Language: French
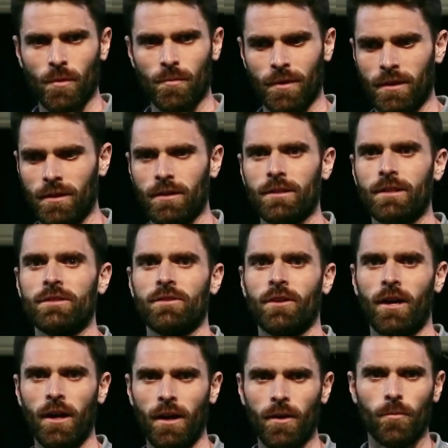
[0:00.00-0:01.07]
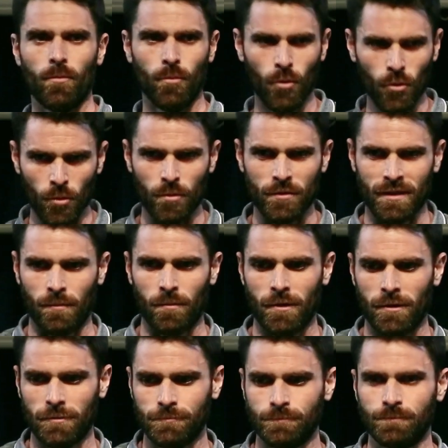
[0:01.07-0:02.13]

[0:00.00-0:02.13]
bébé qui sera beaucoup plus simple.